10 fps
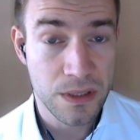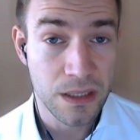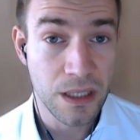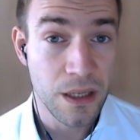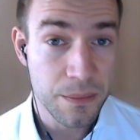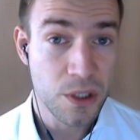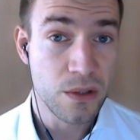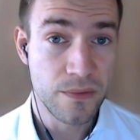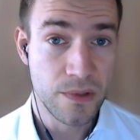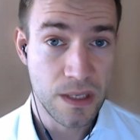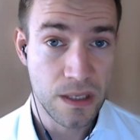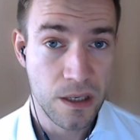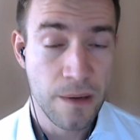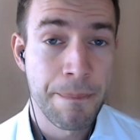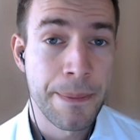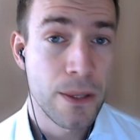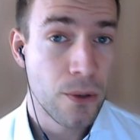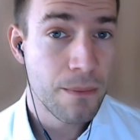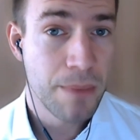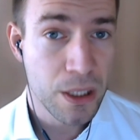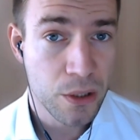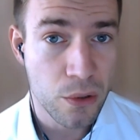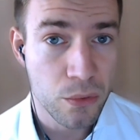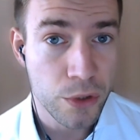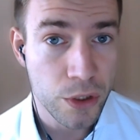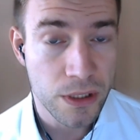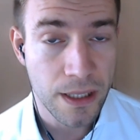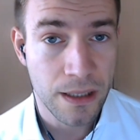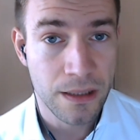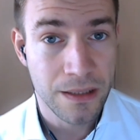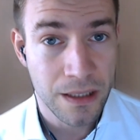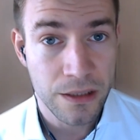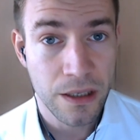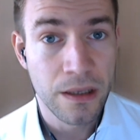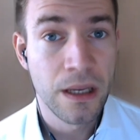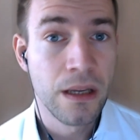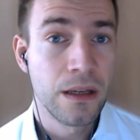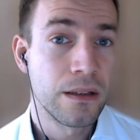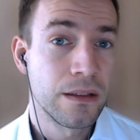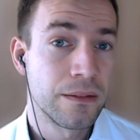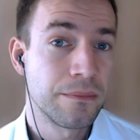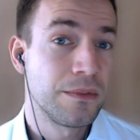a najlepsze rozwiązanie to embargo unijne, ale na nie e,